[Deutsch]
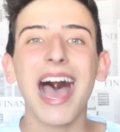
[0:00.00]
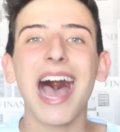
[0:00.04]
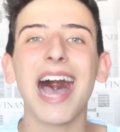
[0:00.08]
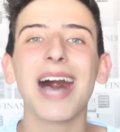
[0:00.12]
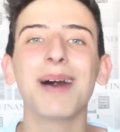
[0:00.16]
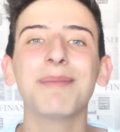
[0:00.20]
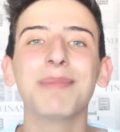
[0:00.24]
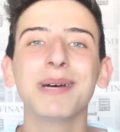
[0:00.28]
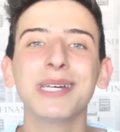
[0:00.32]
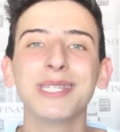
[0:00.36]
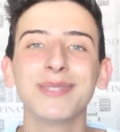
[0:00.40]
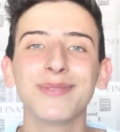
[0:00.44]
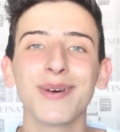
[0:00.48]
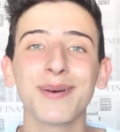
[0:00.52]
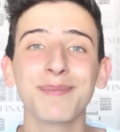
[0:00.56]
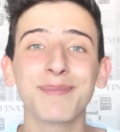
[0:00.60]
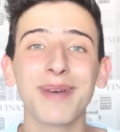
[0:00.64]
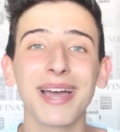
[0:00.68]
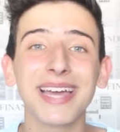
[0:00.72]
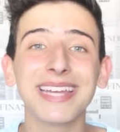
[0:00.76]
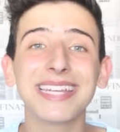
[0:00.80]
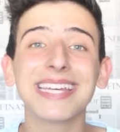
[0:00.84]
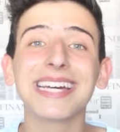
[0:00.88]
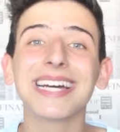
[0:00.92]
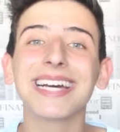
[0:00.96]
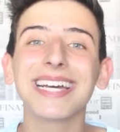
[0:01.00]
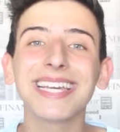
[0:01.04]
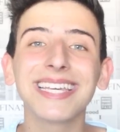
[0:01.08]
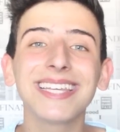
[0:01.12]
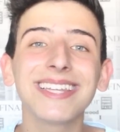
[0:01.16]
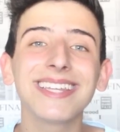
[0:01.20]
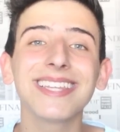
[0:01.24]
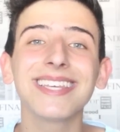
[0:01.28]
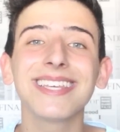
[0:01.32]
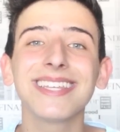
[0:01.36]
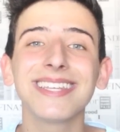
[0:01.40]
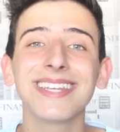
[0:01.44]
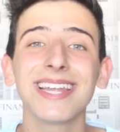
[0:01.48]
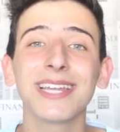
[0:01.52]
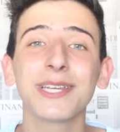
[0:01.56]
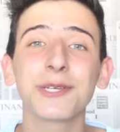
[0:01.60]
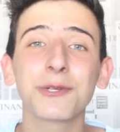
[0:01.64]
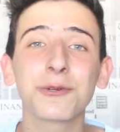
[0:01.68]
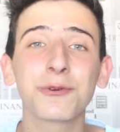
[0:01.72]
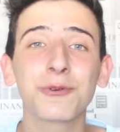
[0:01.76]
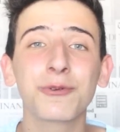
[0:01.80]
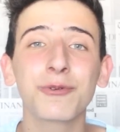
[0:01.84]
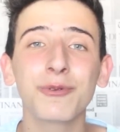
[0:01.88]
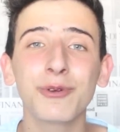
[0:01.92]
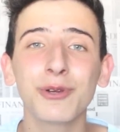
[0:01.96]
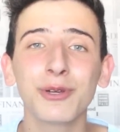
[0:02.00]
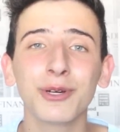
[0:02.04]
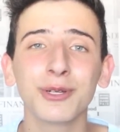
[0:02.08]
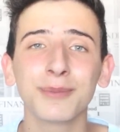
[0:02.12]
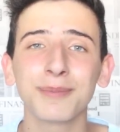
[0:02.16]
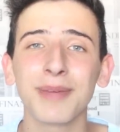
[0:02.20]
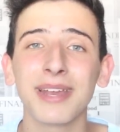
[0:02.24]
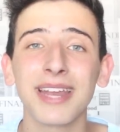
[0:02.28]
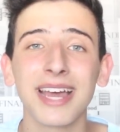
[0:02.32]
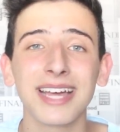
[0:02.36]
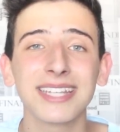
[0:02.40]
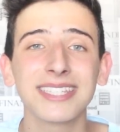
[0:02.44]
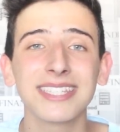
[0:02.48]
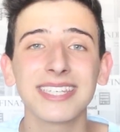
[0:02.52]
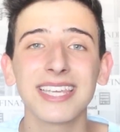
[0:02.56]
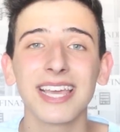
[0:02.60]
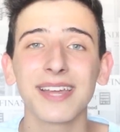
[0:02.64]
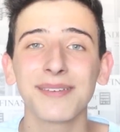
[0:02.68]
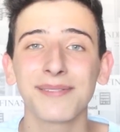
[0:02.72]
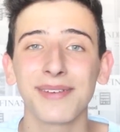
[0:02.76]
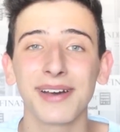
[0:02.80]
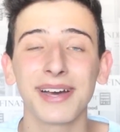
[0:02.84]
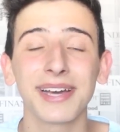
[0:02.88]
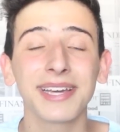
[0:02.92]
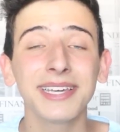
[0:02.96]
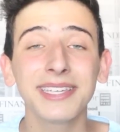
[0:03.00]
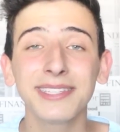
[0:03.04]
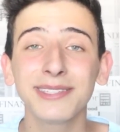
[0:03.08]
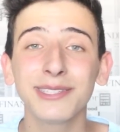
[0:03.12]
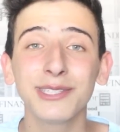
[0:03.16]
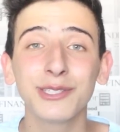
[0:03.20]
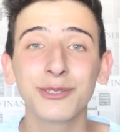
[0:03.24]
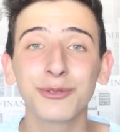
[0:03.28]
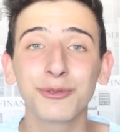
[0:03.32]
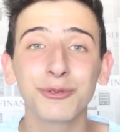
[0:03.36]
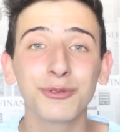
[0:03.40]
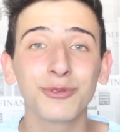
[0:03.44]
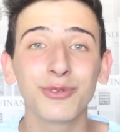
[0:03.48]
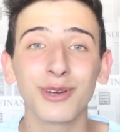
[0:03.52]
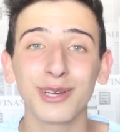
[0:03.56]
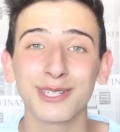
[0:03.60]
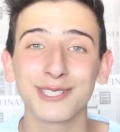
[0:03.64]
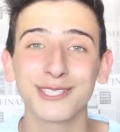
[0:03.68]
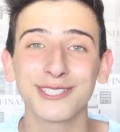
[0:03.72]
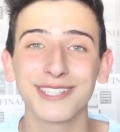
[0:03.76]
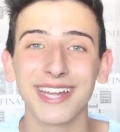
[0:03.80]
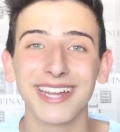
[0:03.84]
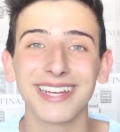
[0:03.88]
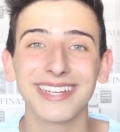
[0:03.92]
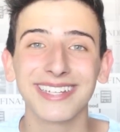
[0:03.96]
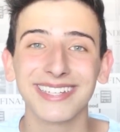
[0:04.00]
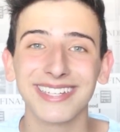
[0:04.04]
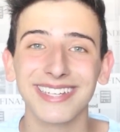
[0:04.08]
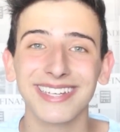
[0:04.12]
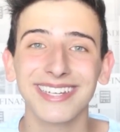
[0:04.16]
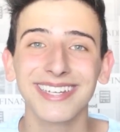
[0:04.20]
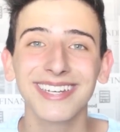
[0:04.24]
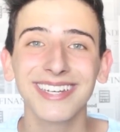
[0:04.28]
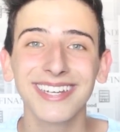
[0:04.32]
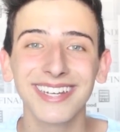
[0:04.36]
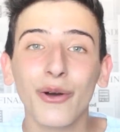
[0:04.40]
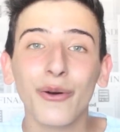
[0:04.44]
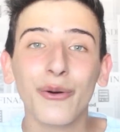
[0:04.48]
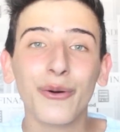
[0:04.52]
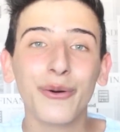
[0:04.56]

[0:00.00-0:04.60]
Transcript: Aber es waren beide richtig nett cool und man hat sich einfach richtig gut verstanden.